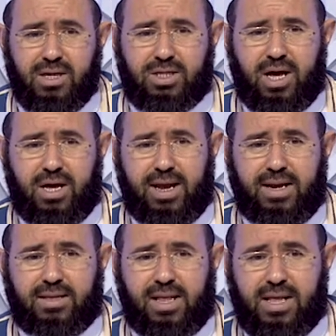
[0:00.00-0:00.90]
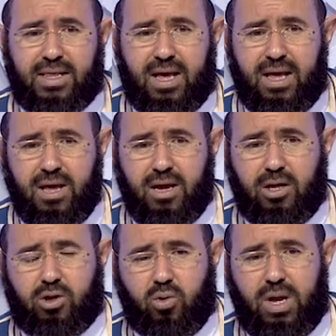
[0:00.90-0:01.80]
شهرين ثلاثه
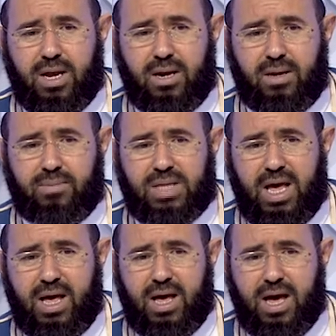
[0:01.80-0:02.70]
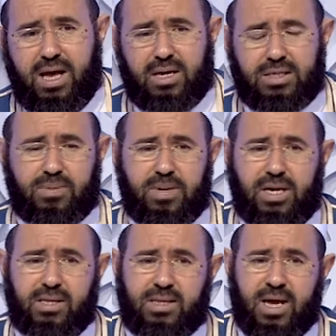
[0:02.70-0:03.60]
الدولار امتحها ارخص من
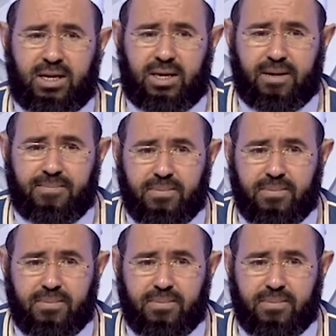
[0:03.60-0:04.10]
عندنا نحن